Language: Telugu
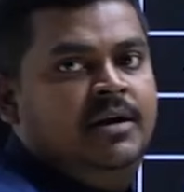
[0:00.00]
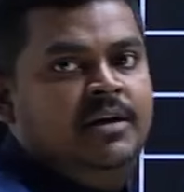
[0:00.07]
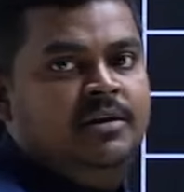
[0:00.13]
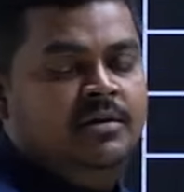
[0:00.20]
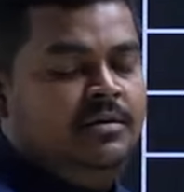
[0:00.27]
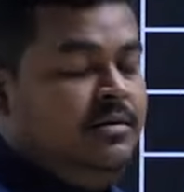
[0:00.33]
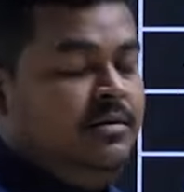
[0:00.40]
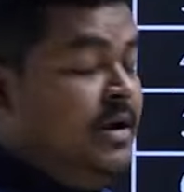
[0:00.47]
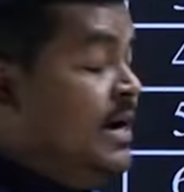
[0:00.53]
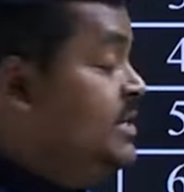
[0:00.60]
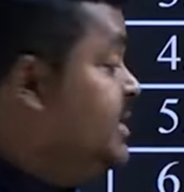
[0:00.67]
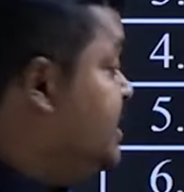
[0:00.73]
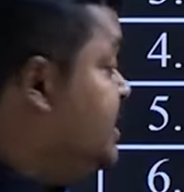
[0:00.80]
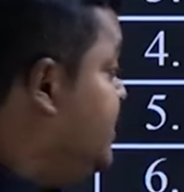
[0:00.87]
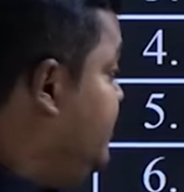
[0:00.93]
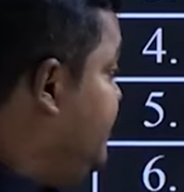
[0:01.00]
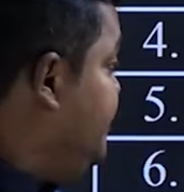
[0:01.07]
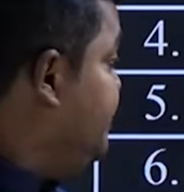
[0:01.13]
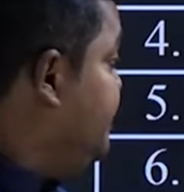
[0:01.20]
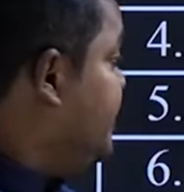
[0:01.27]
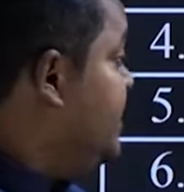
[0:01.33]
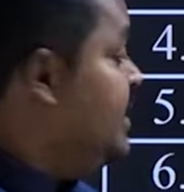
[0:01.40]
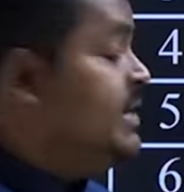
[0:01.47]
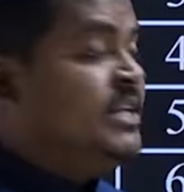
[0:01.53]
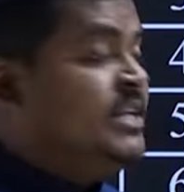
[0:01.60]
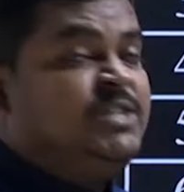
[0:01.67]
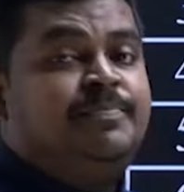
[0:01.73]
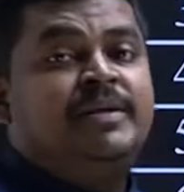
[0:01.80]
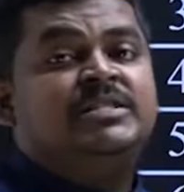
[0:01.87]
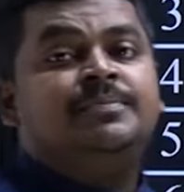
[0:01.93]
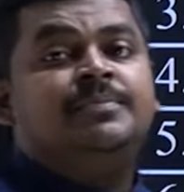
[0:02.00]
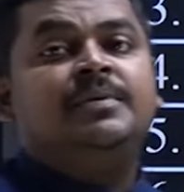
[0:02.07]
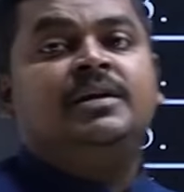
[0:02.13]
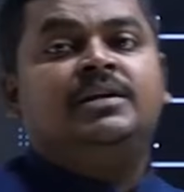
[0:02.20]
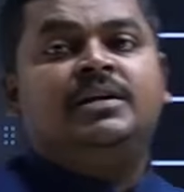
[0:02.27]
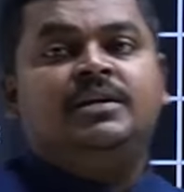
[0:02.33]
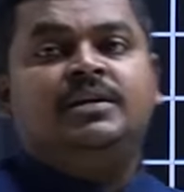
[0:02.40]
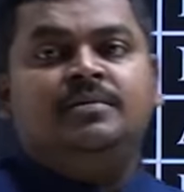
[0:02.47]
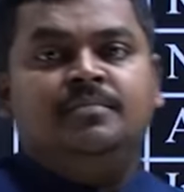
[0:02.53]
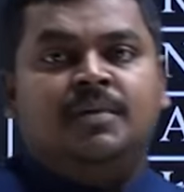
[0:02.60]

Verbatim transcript: ఇది అడ్జెక్టివ్ డిస్పెన్సిబుల్ అంటే